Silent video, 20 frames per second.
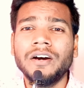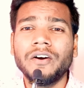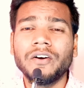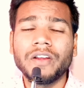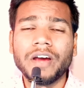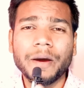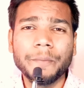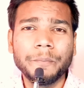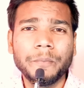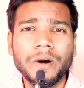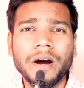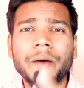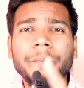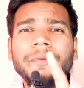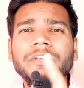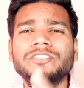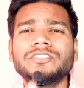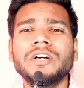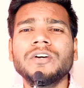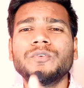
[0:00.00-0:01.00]
और आप
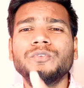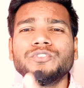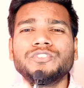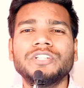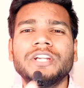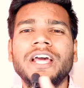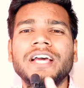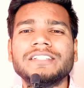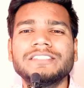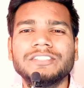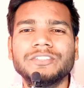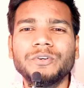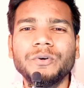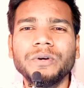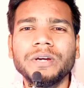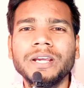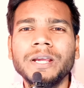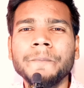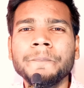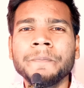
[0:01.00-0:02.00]
हमेशा कुछ नया
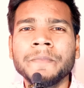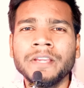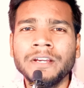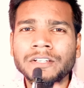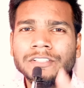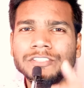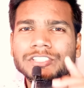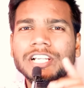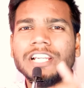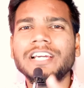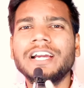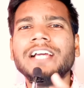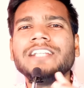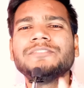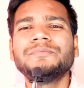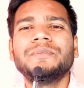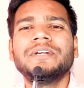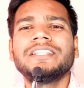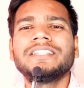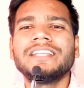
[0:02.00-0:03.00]
सीखोगे चलिए
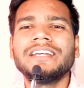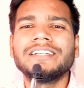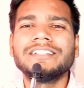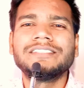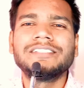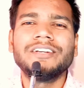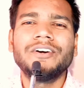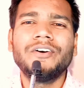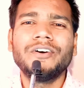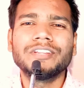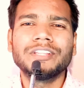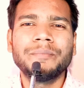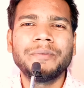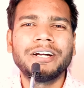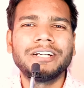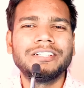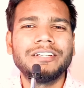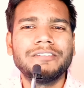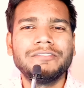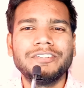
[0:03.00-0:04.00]
गाइज मिलते हैं किसी और
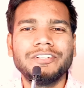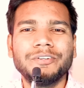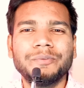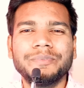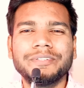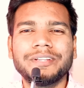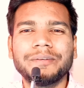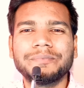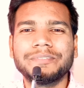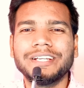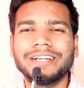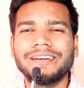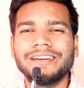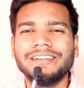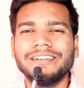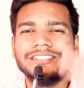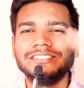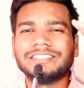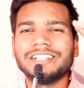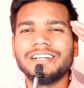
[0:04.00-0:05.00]
धमाकेदार वीडियो में तब तक के
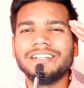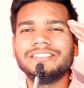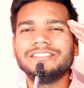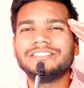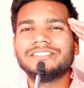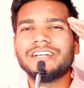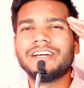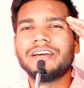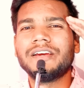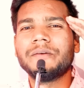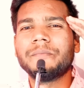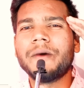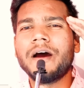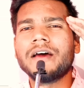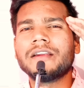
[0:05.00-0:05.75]
लिए जय हिंद जय